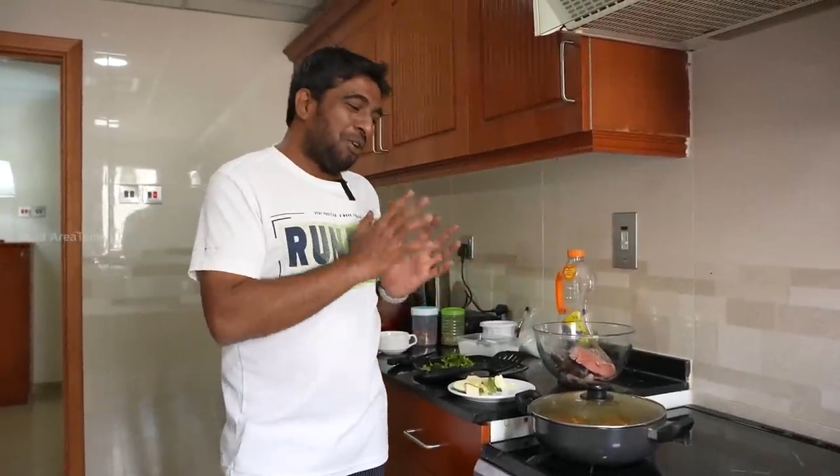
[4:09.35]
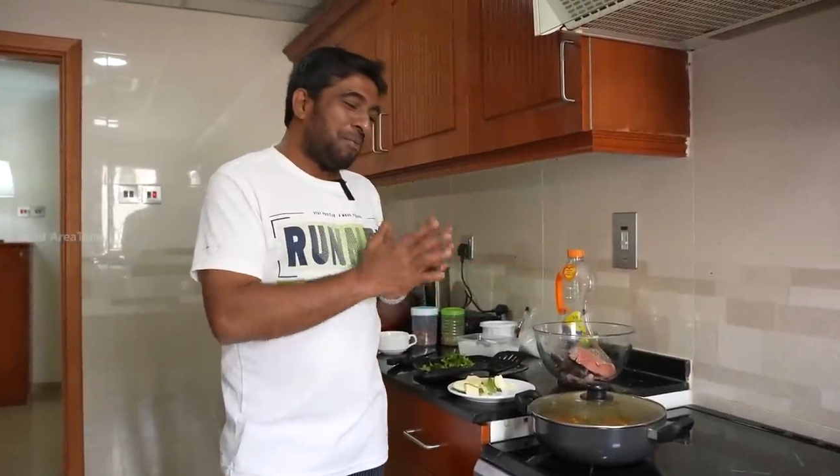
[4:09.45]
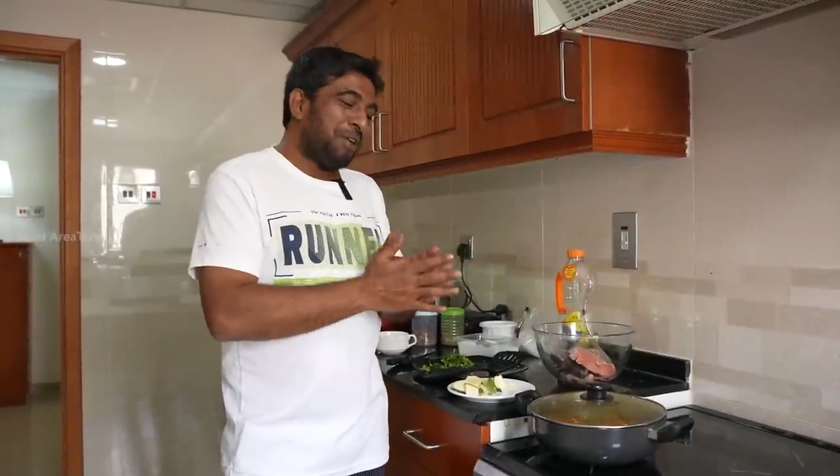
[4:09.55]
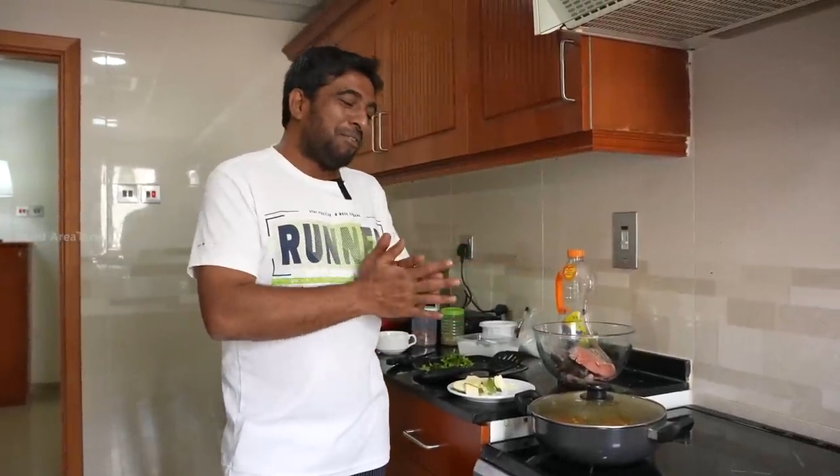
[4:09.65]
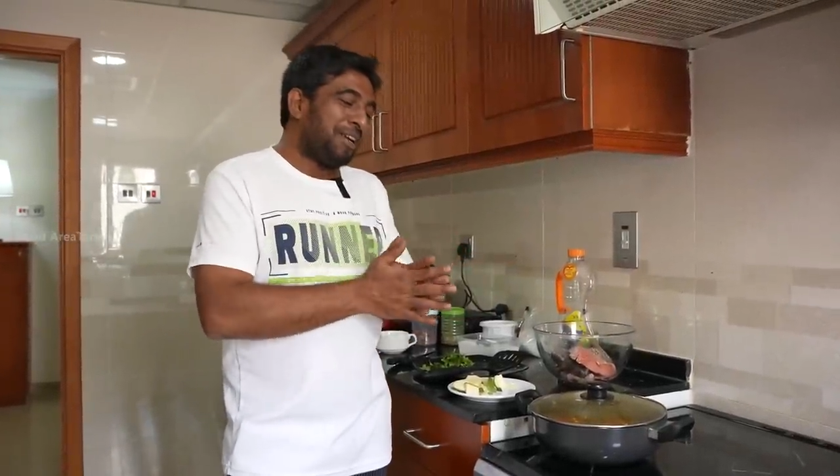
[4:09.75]

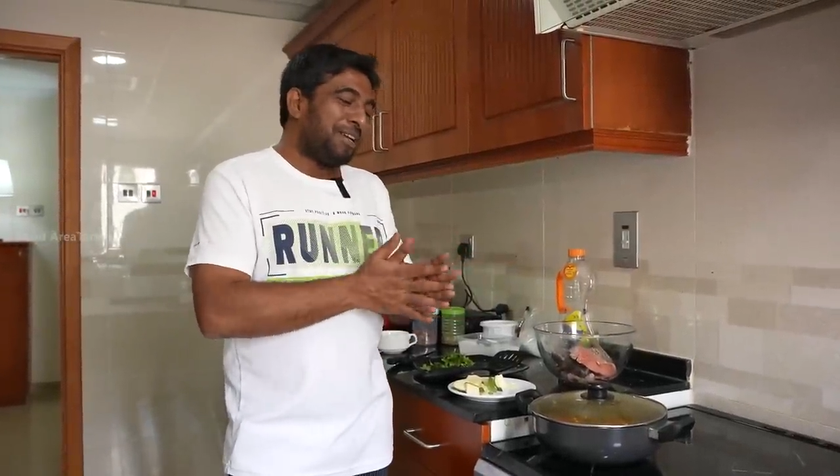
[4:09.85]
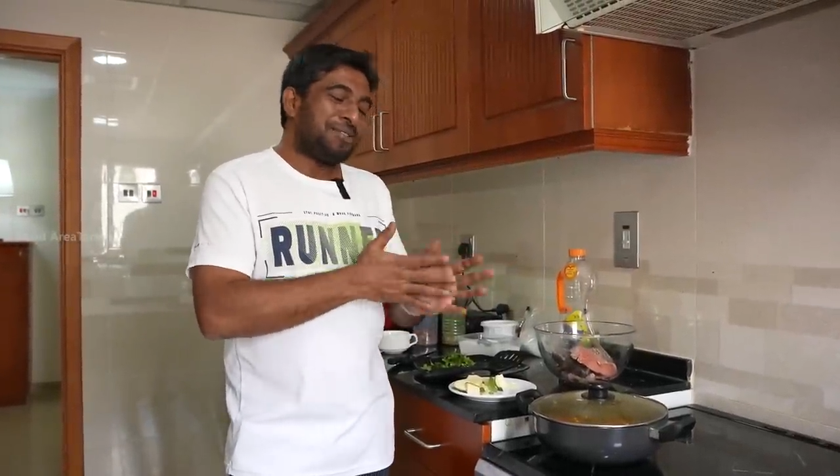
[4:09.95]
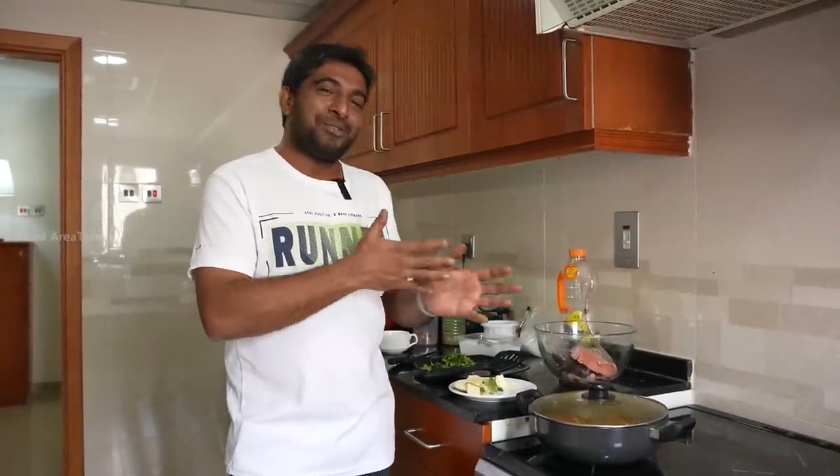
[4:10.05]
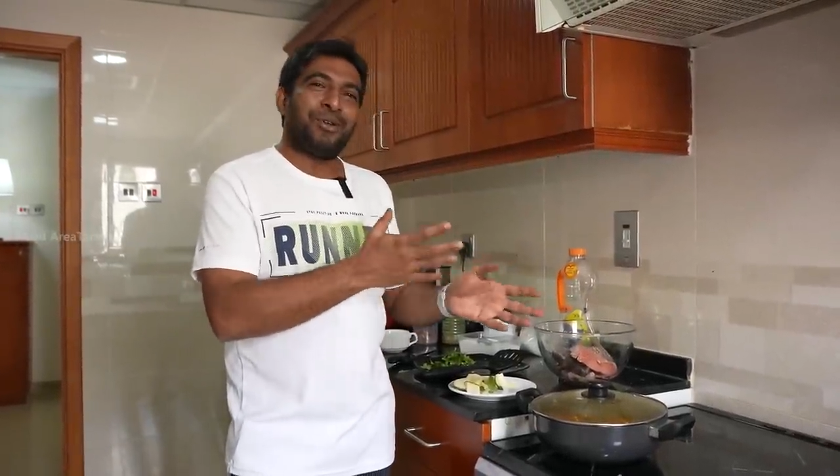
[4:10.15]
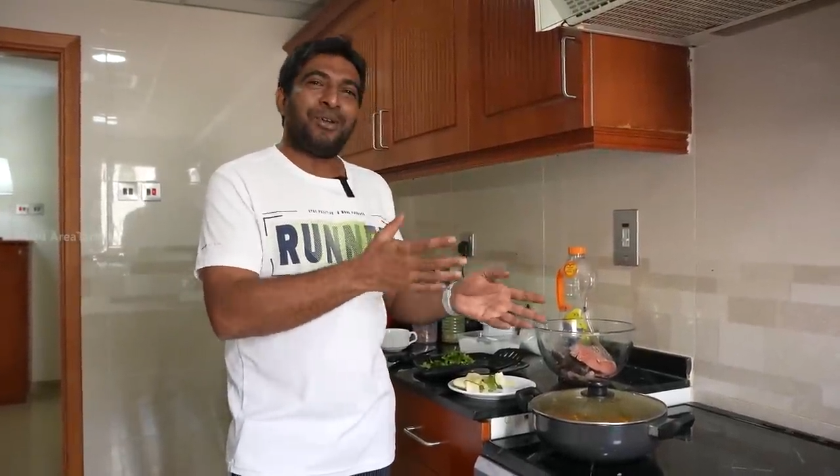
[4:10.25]
ஃப்ளேம்லேயே
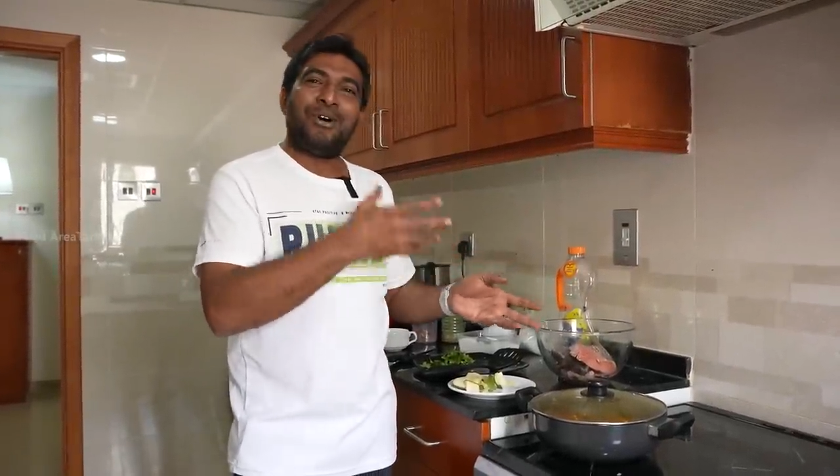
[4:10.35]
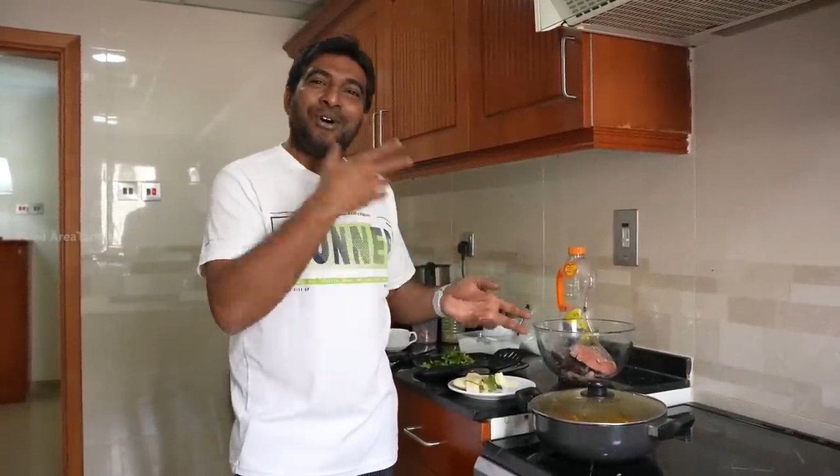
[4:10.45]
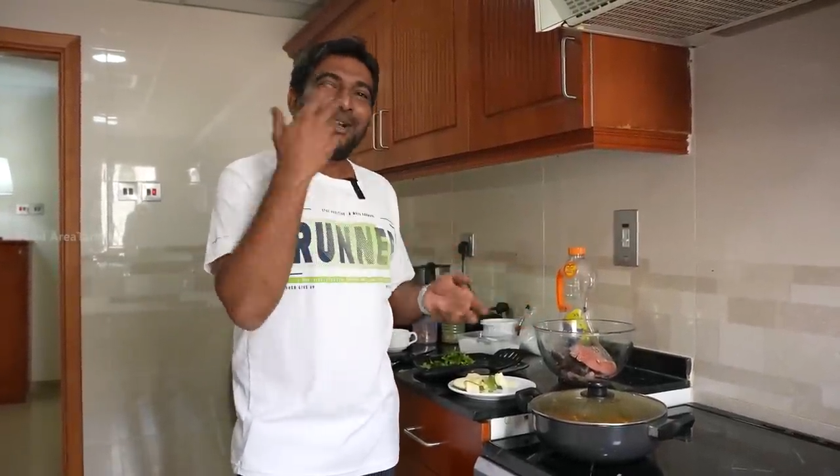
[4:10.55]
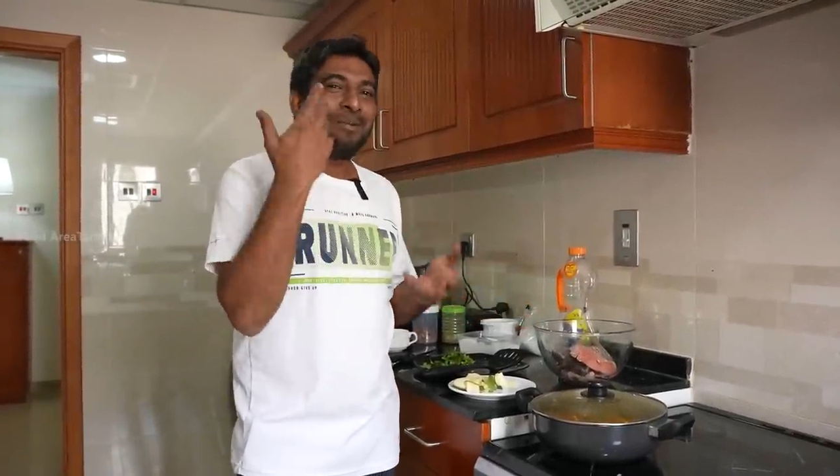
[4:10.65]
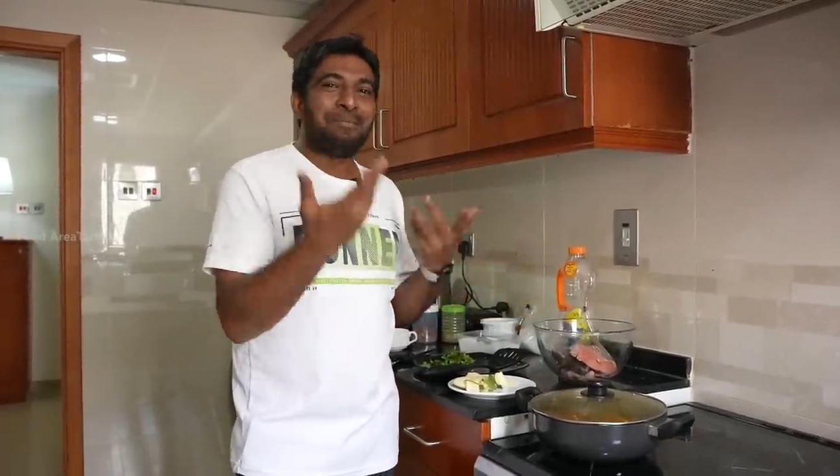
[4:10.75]
விட்டேன்
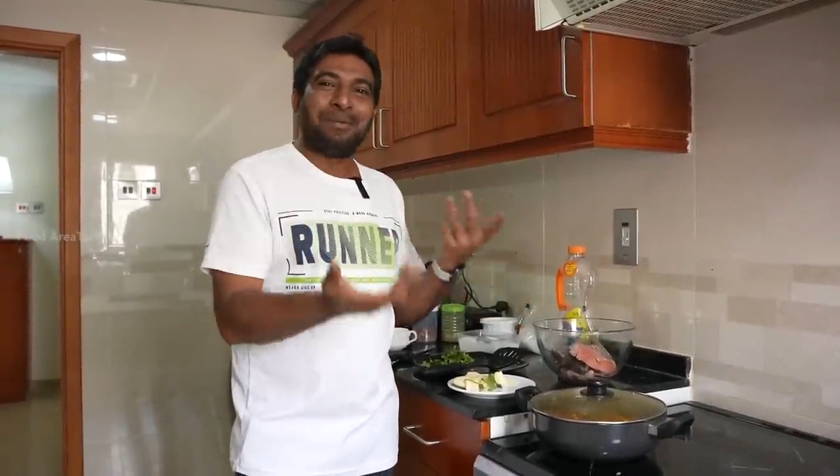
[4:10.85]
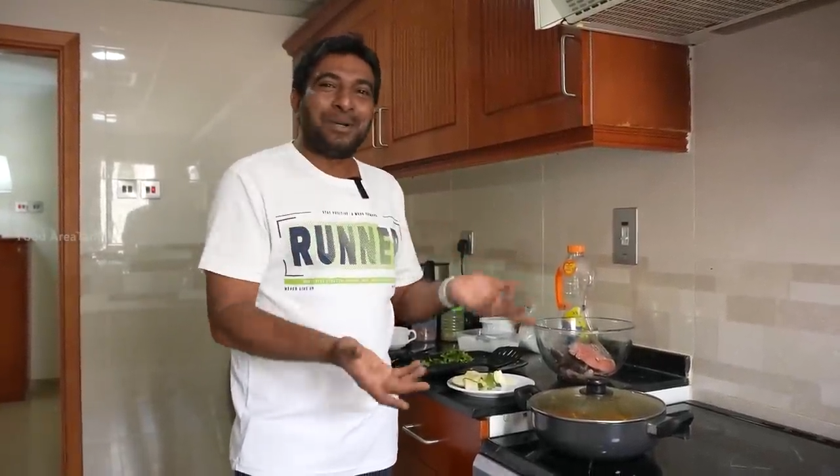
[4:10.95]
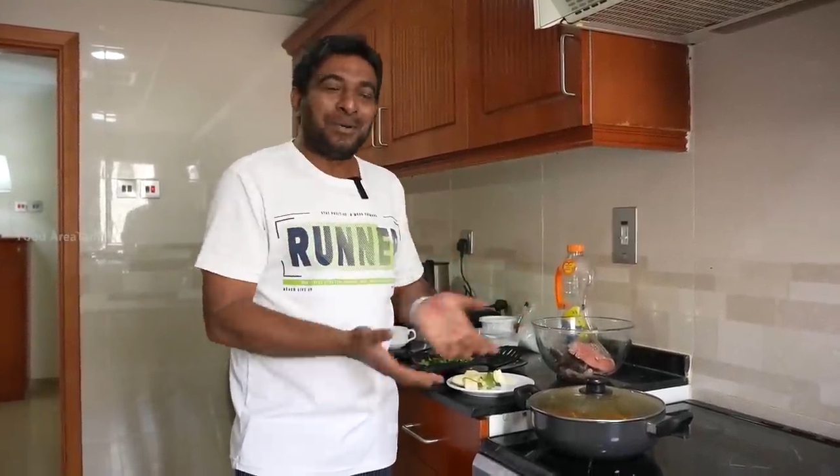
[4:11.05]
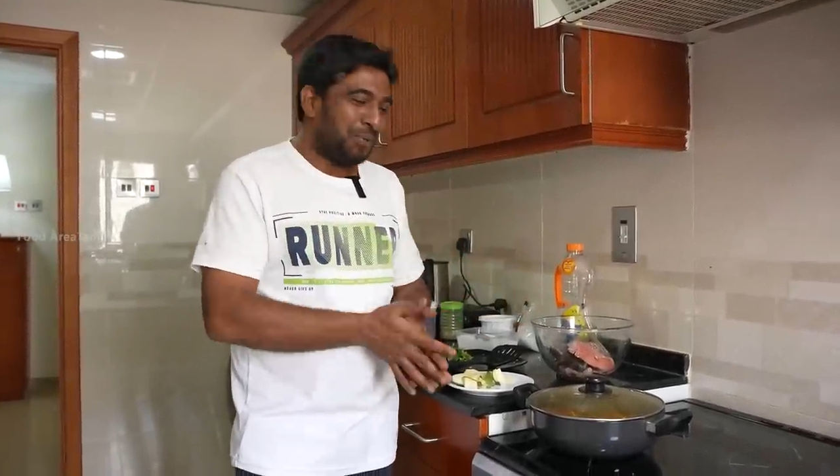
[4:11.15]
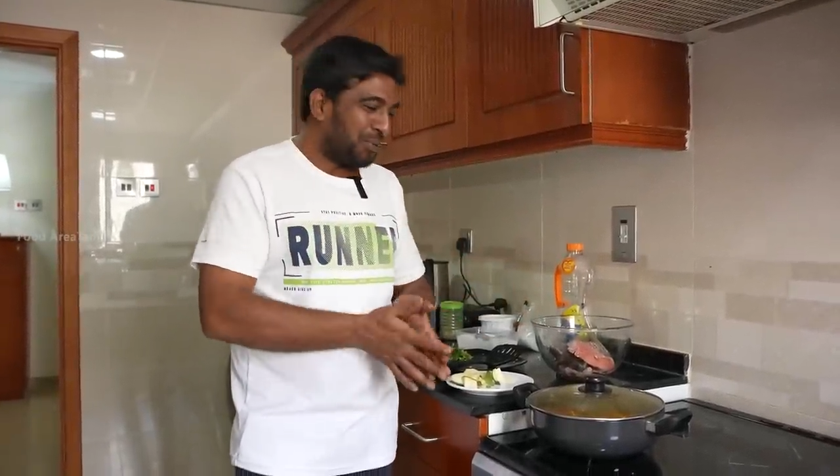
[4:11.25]
சரியான
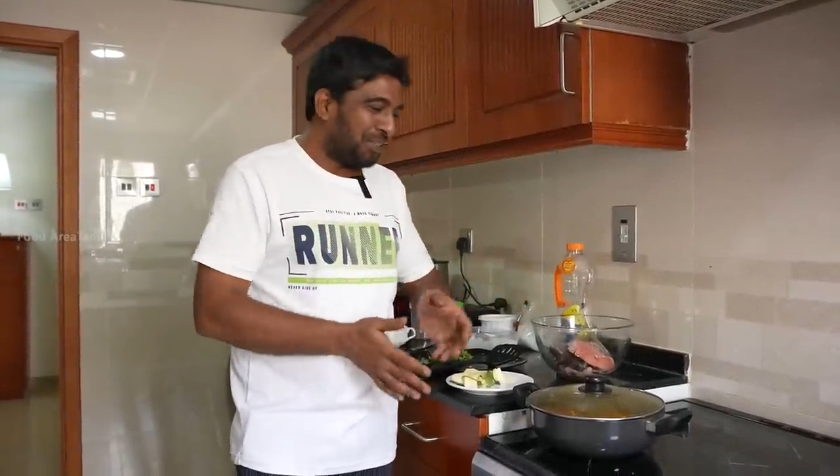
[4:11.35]
மனம்